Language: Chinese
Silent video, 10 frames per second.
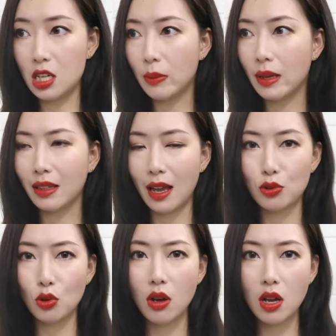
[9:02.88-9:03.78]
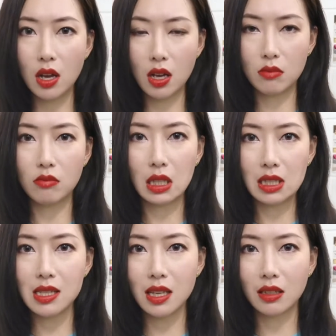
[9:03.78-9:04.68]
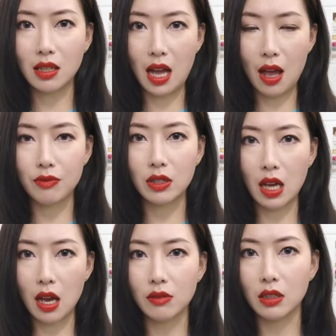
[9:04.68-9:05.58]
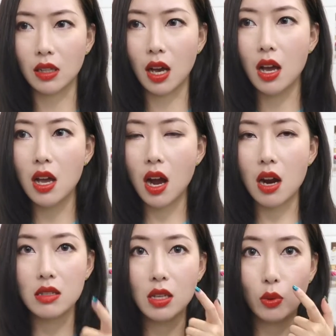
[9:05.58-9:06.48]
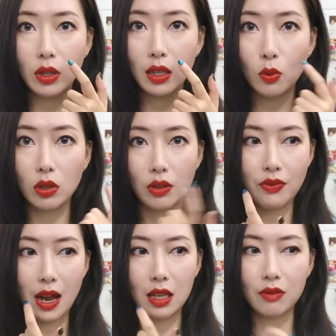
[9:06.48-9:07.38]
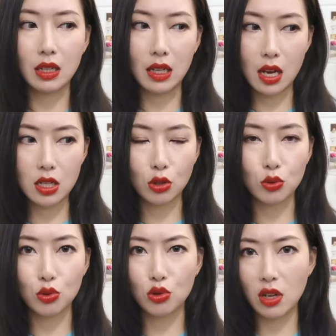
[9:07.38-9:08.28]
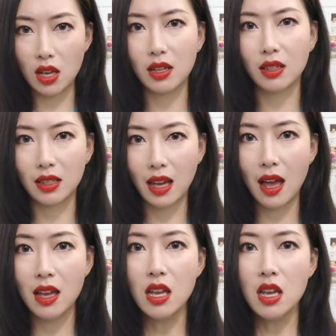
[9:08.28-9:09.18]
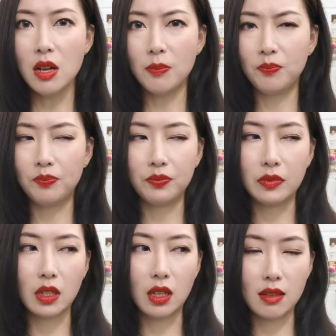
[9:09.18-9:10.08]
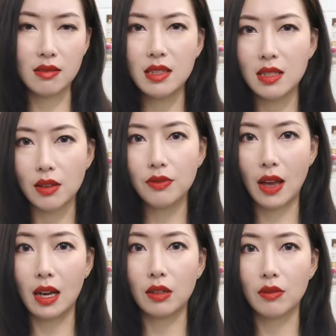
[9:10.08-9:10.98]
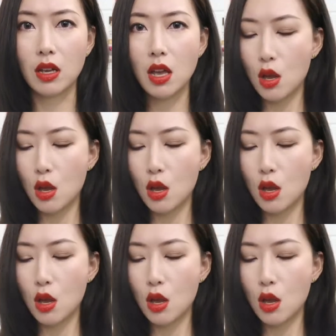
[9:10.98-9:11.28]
这边，它就很明显的卡粉卡纹了，而且会令我的法令纹看上去就是很干，嗯，很显法令纹。